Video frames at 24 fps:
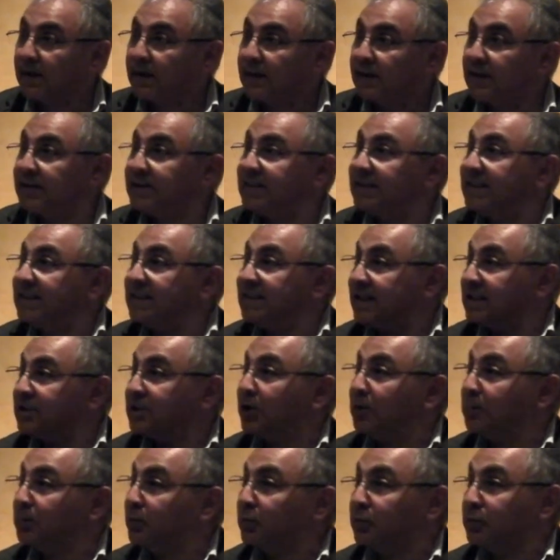Et c'est des
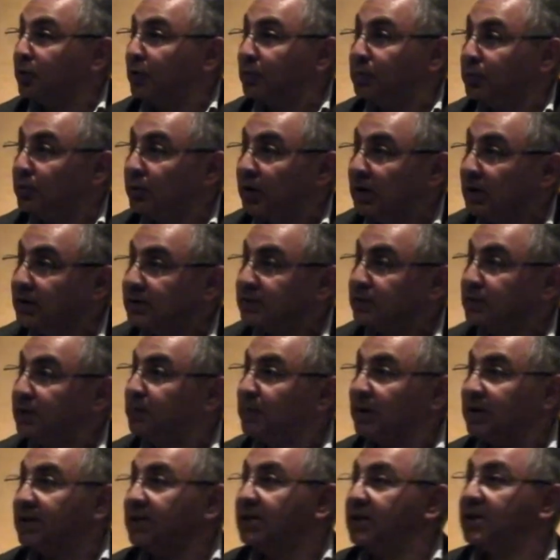exemples contemporains, ce n'est
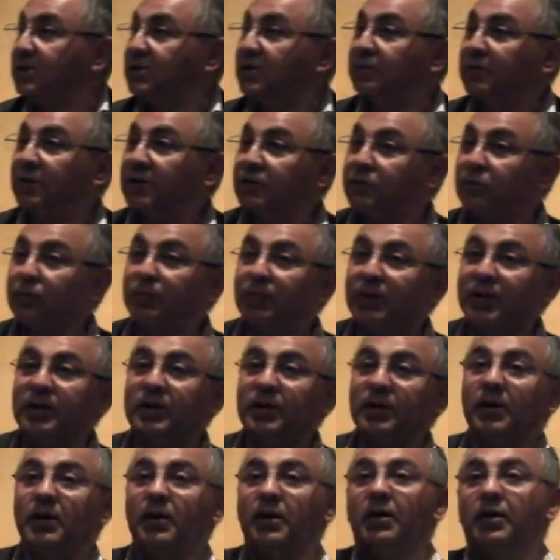pas des exemples qui sont pris
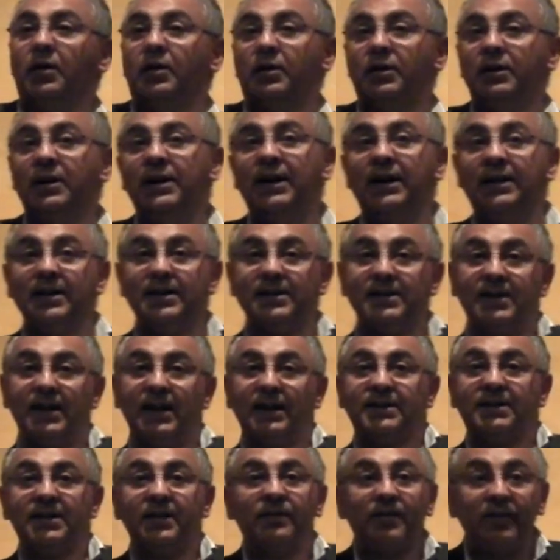il y a des
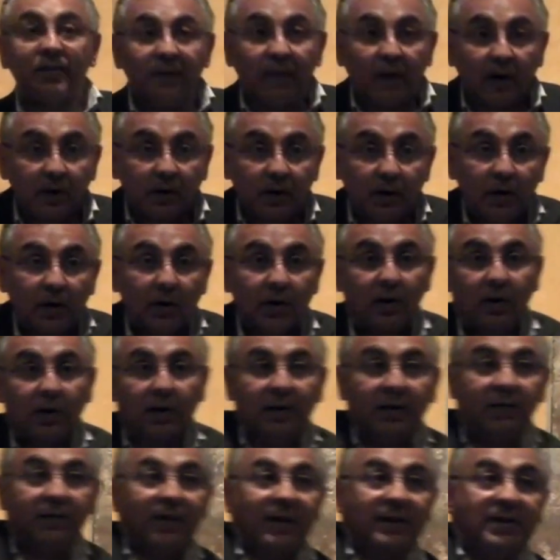siècles, c'est vivant.
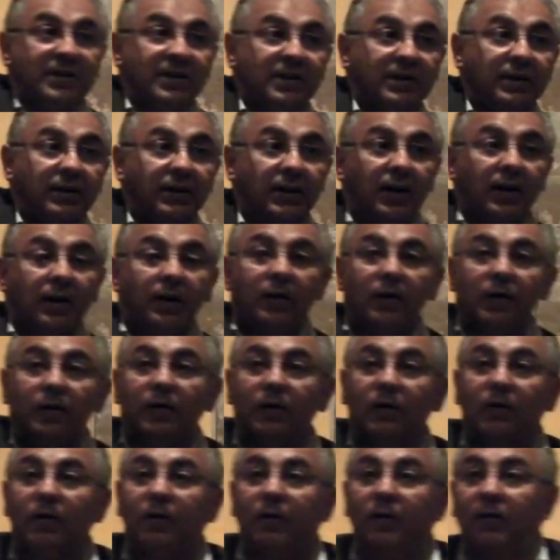Il va dire,
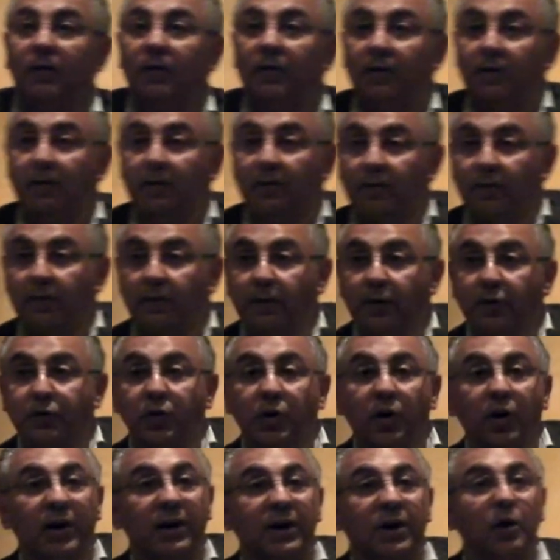euh, votre
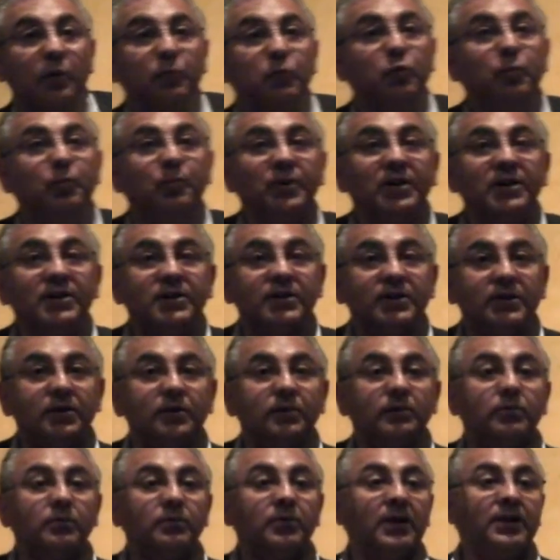cœur est comme une piste
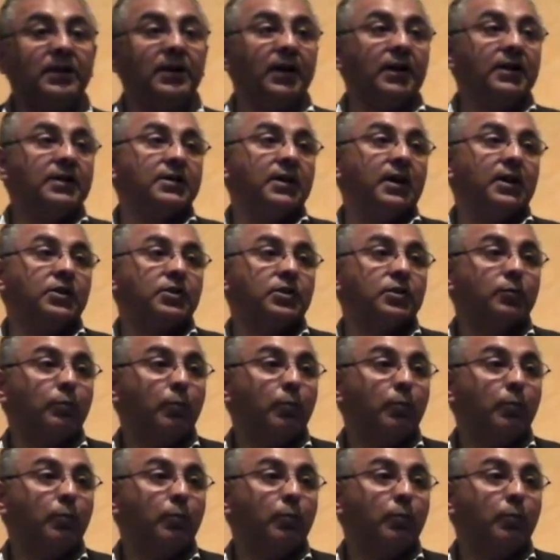d'atterrissage.